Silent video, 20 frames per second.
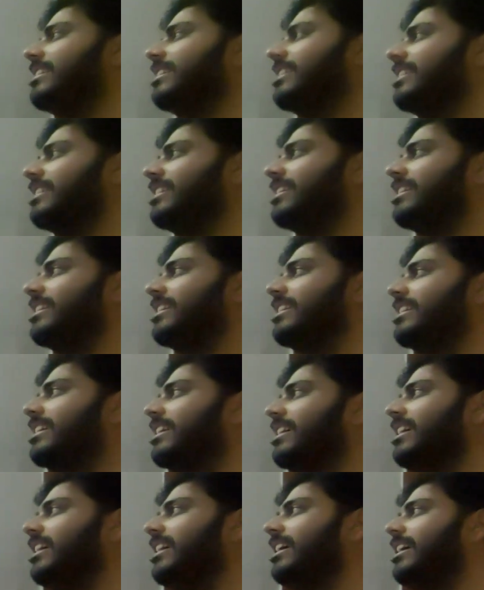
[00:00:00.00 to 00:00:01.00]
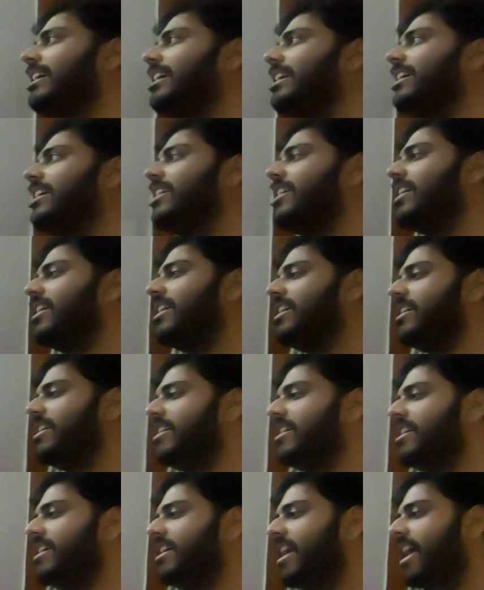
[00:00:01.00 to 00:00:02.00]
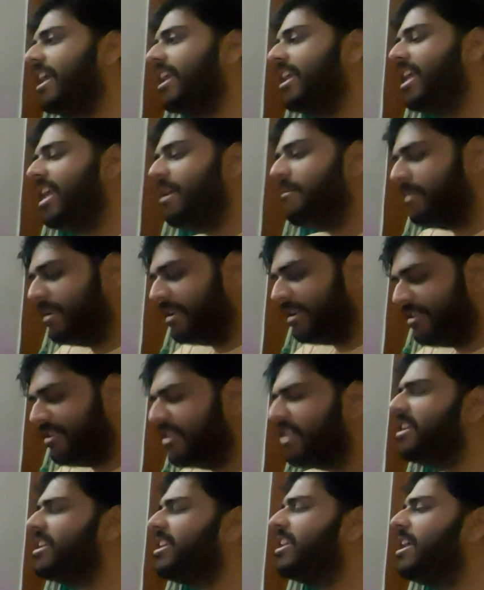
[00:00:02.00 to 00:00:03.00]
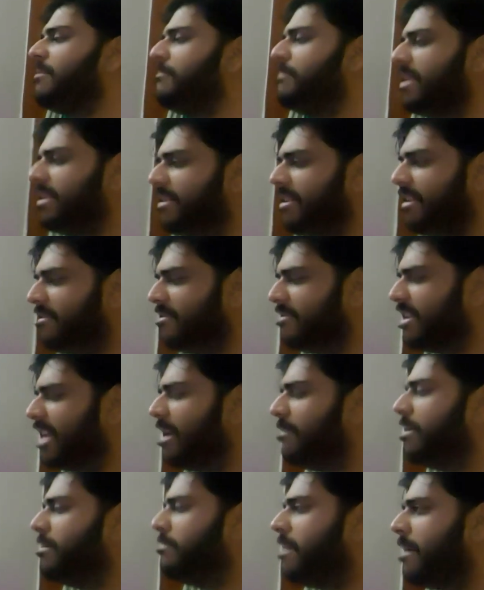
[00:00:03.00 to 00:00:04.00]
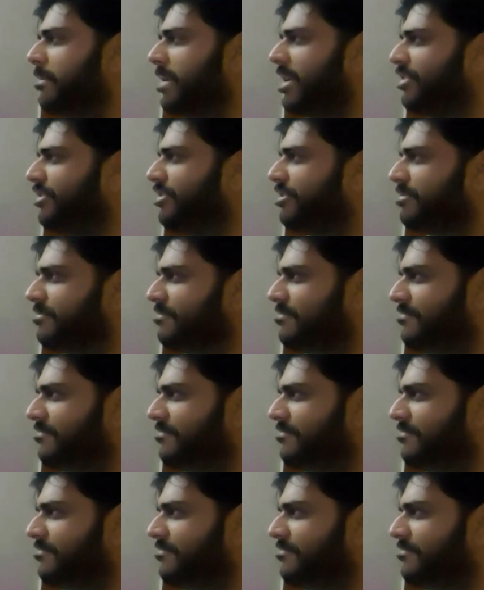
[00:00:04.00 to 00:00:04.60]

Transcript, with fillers: ओ माय गॉड कीप इट कीप इट कीप इट बेबीज